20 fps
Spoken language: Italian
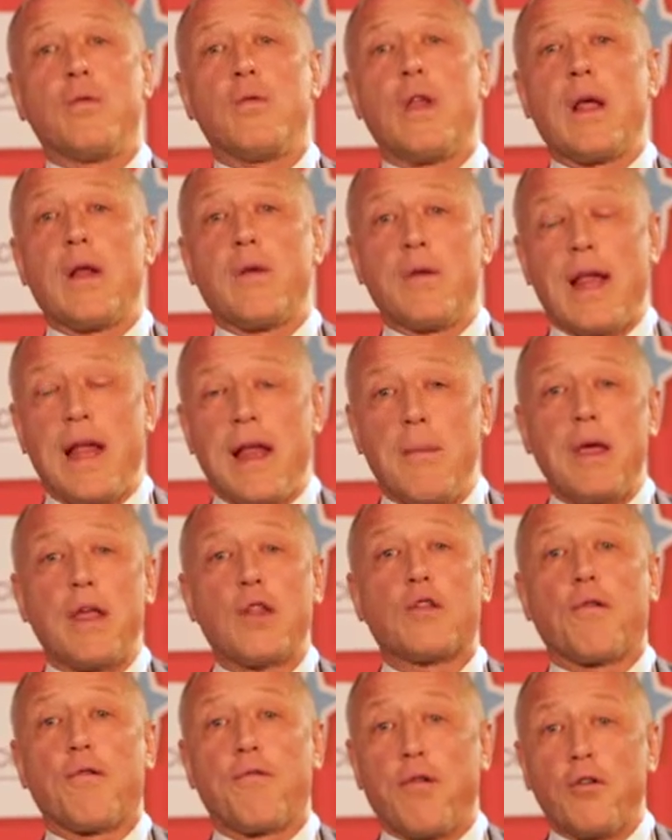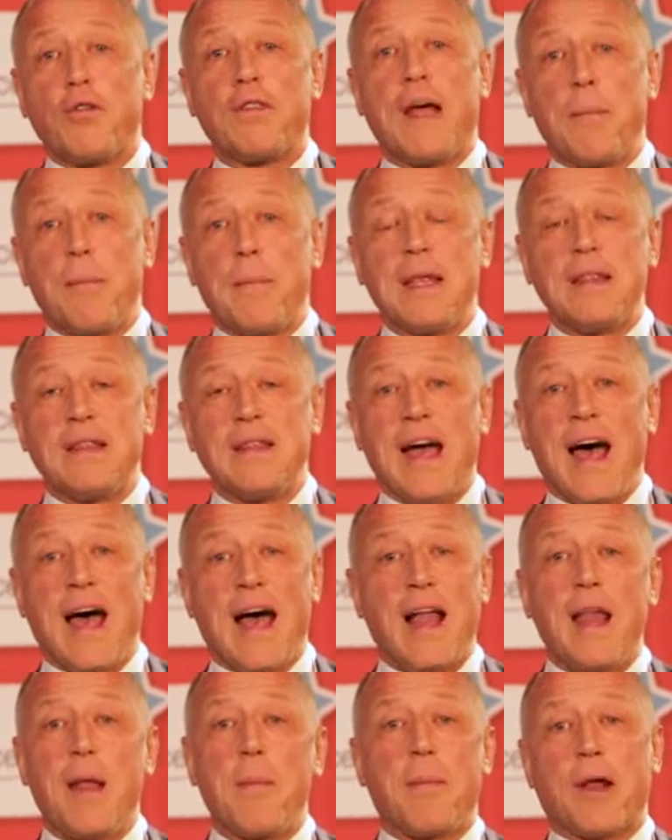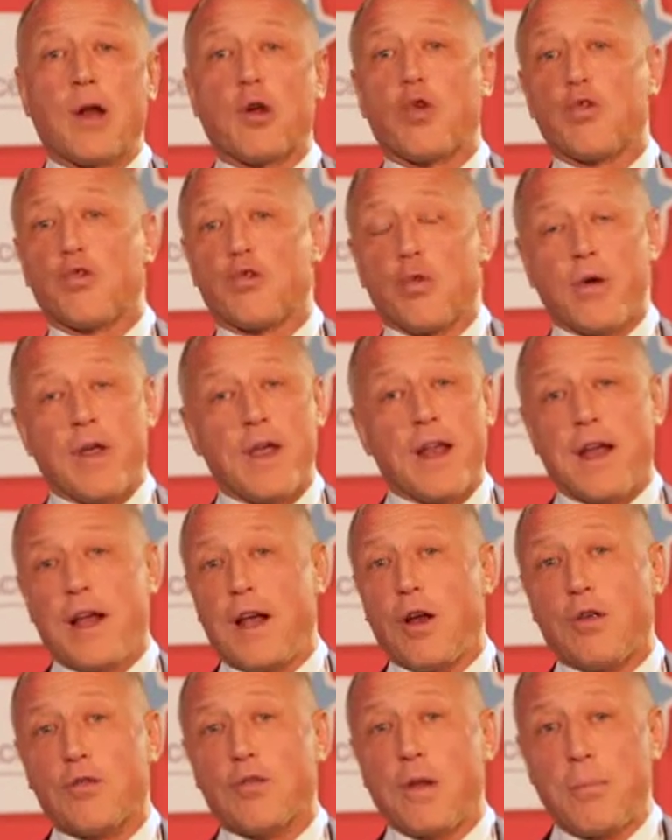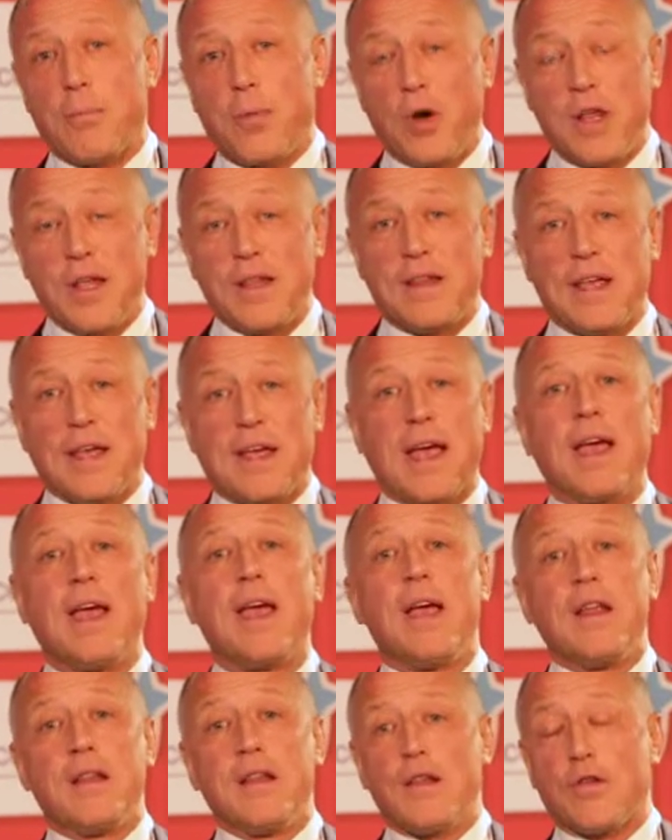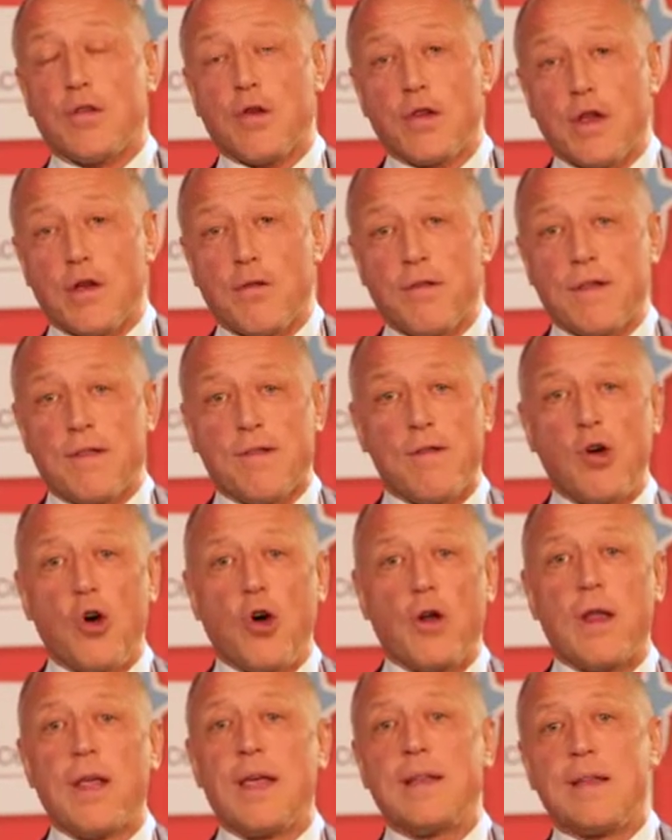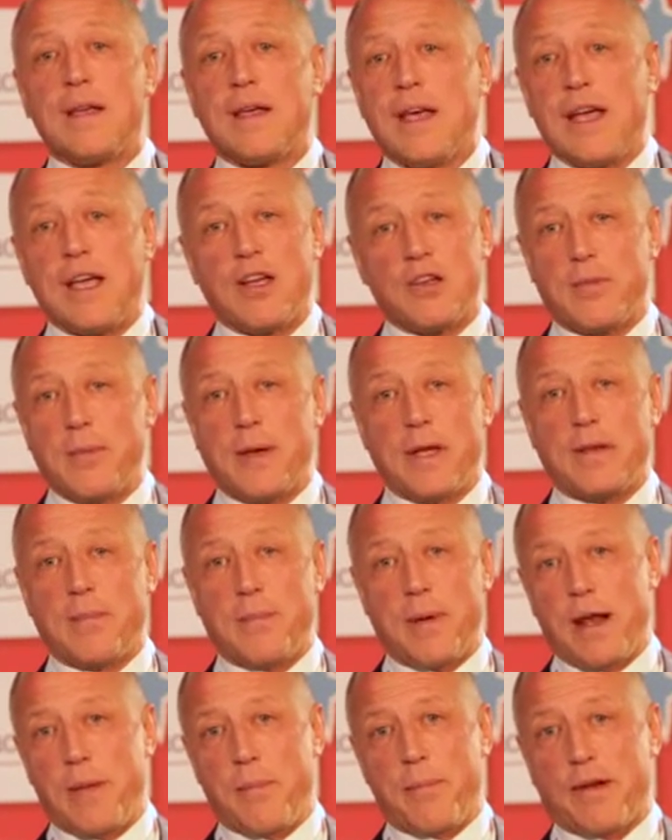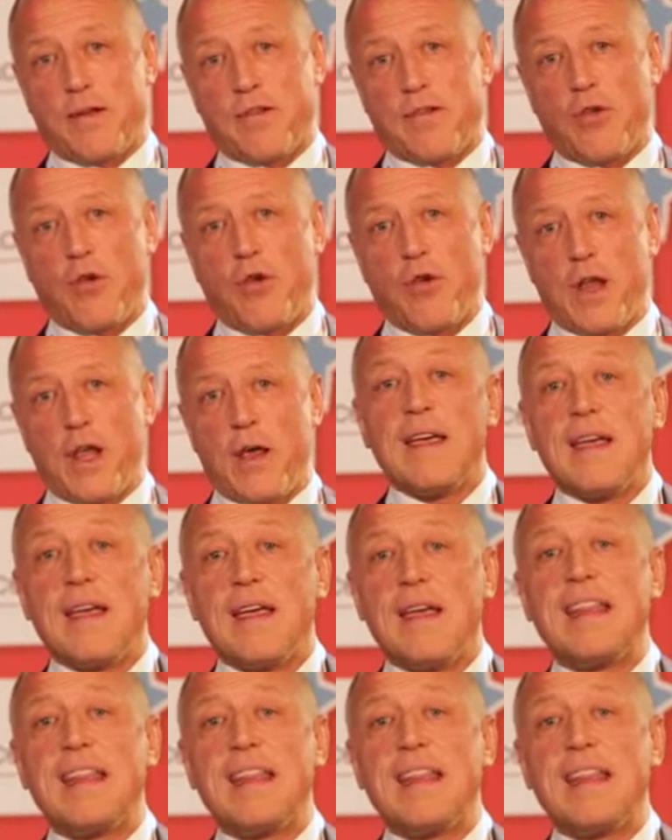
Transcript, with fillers: un, elemento fondamentale per costruire le nostre politiche di soddisfazione e di engagement per le persone.